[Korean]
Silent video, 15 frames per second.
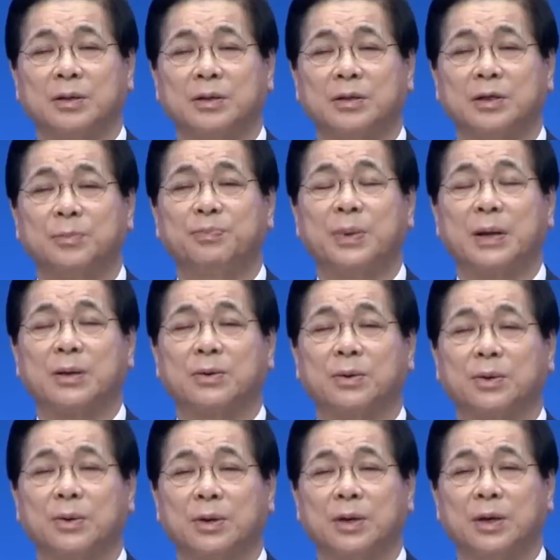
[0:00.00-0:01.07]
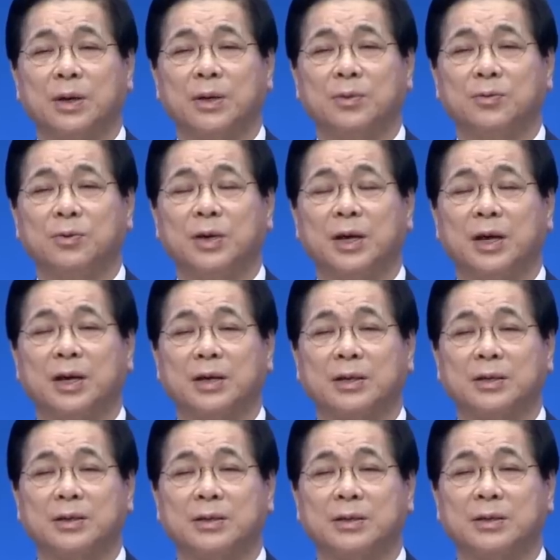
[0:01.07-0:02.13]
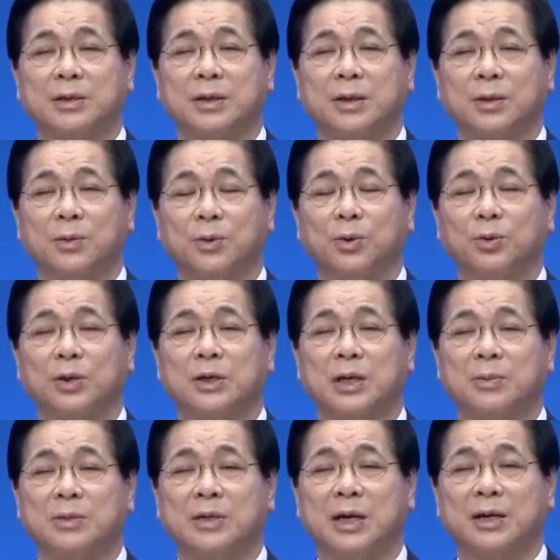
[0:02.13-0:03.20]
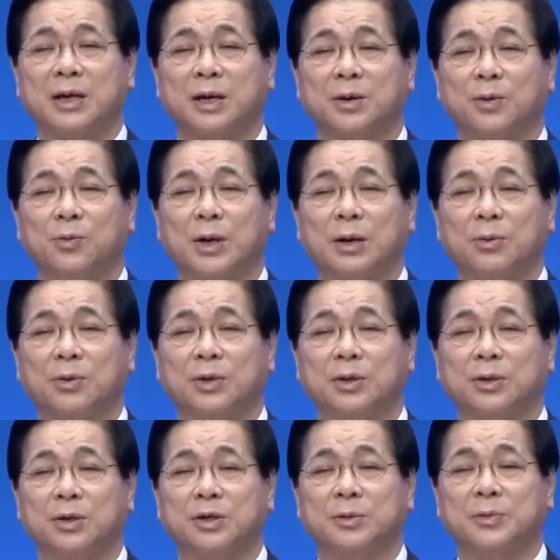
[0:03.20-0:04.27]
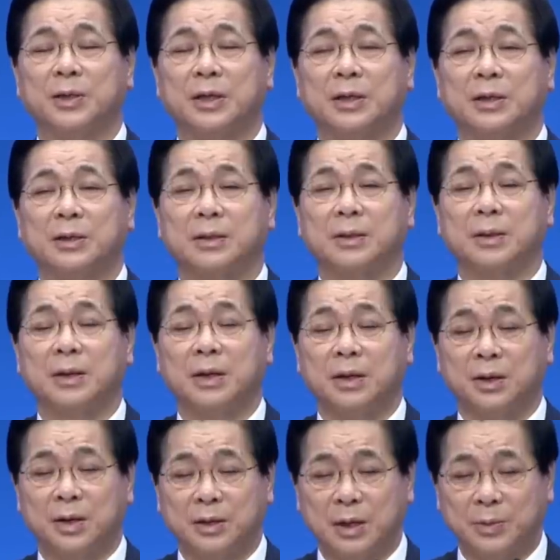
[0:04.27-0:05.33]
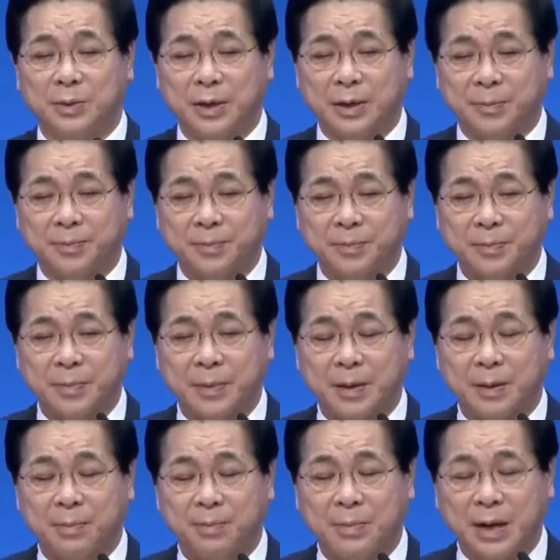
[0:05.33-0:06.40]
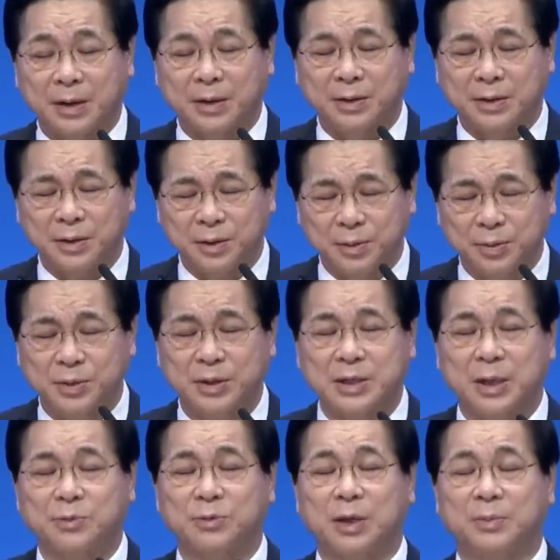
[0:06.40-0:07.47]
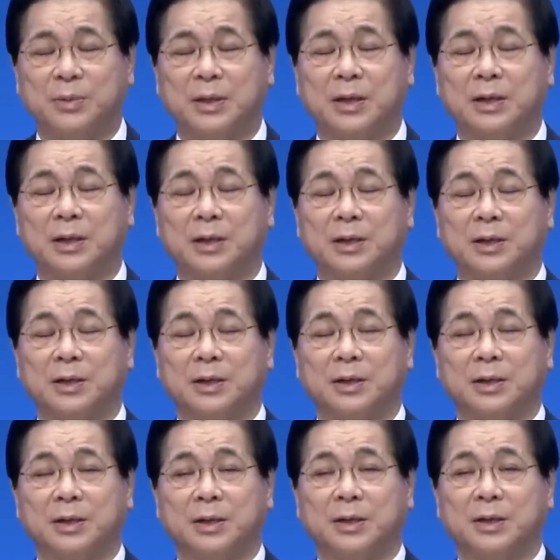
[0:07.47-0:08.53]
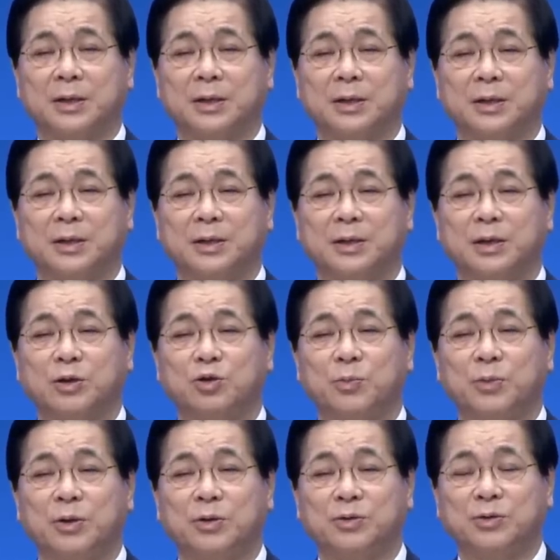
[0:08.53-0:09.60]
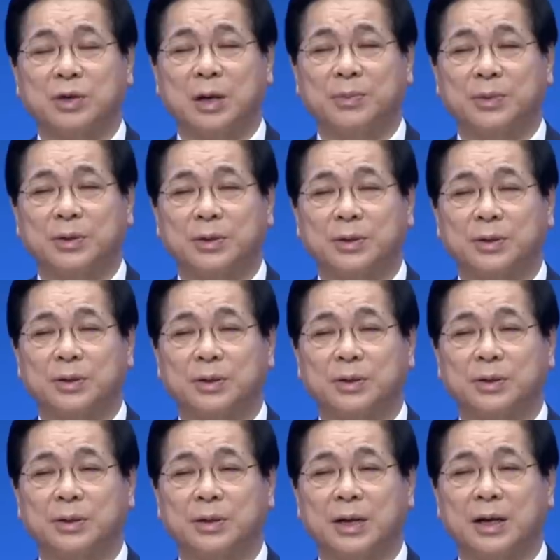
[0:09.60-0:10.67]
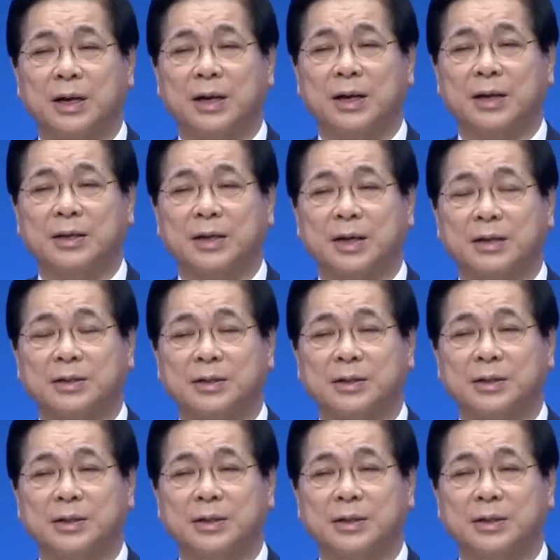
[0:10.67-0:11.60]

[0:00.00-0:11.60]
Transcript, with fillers: 짓밟고 우리에게 고통의 삶을 살게 하기를 원하고 있는 것입니다. 그렇기 때문에 마귀는 끊임없이 참수합니다. 예수 믿는 순간부터 하나라 갈 때까지